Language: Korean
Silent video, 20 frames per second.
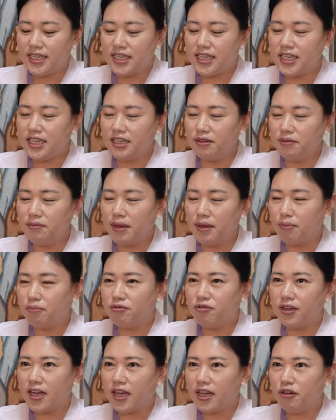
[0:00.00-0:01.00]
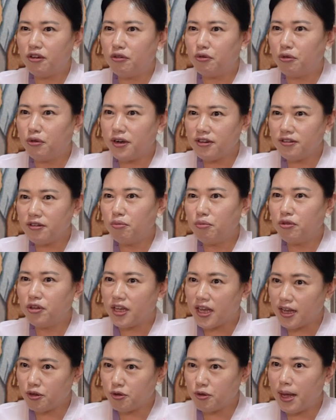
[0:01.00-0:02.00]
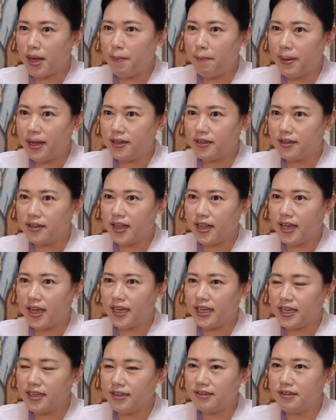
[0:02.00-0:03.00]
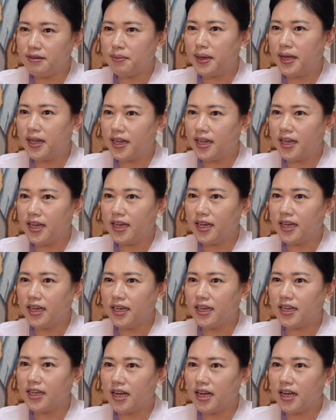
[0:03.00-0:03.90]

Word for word: 지금 아픈 게 아니고 오래전부터 계속 아팠는데 이 집안에